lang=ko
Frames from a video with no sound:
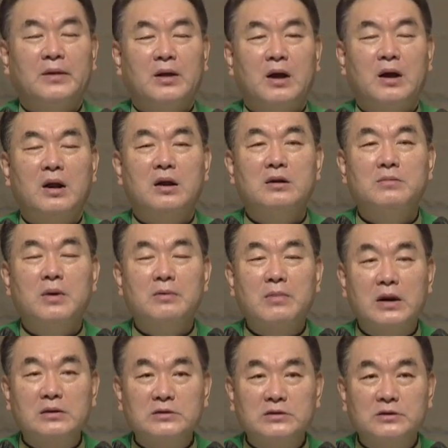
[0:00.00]
하나님의
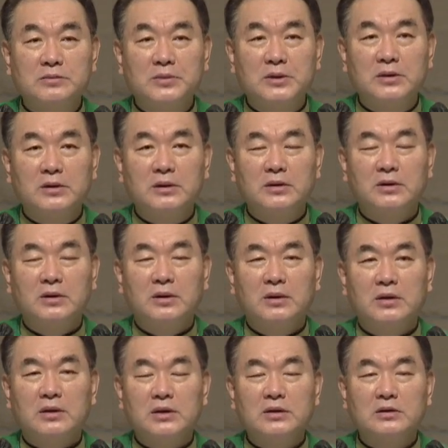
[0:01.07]

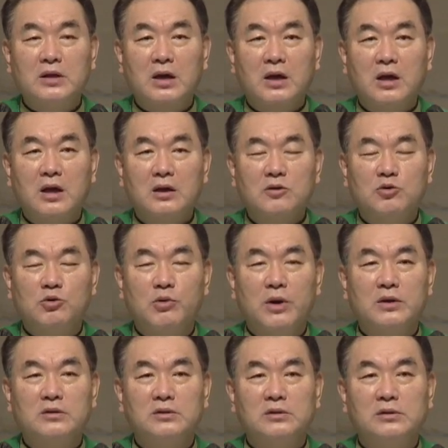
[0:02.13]
말씀이 이 땅의
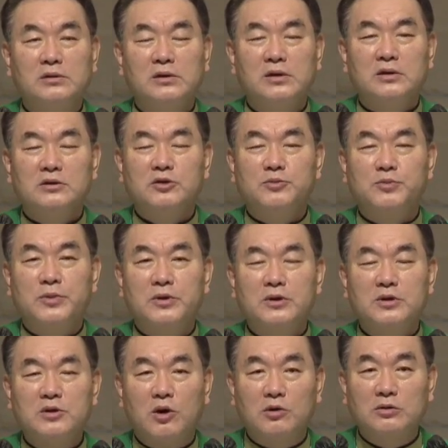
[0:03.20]
교회들,
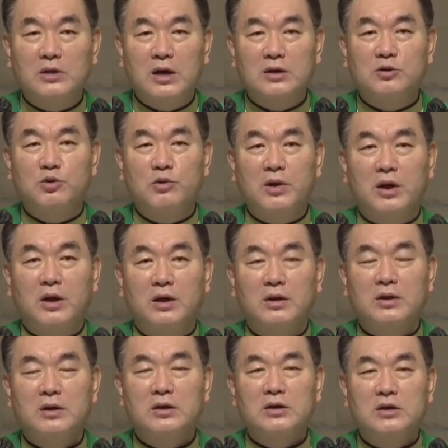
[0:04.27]
특별히
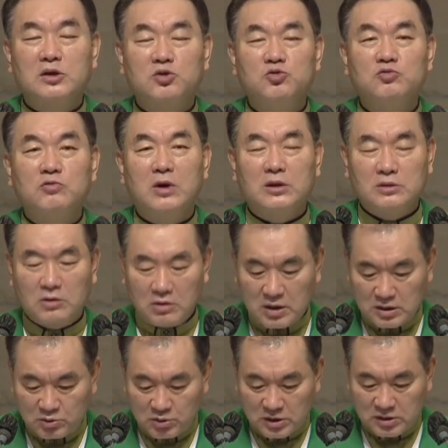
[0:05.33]
영락교회, 기둥과
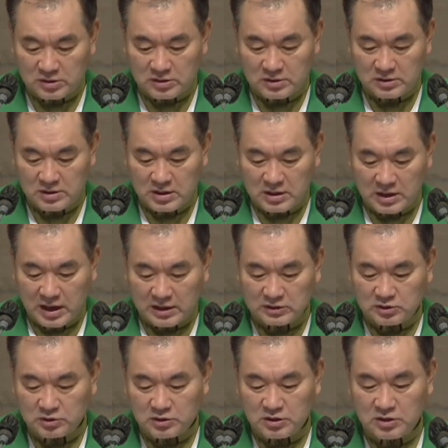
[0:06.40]
터가 되기를
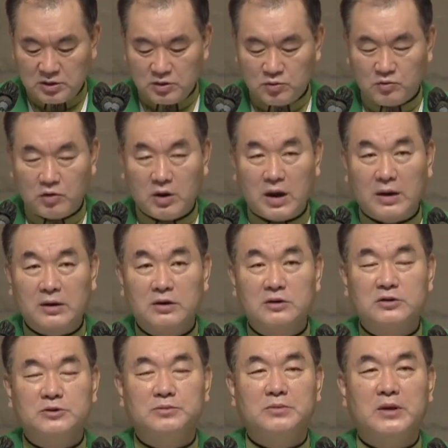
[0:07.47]
간절히 원하는
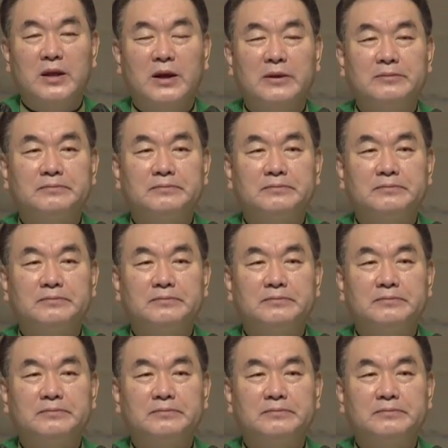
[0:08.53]
것입니다.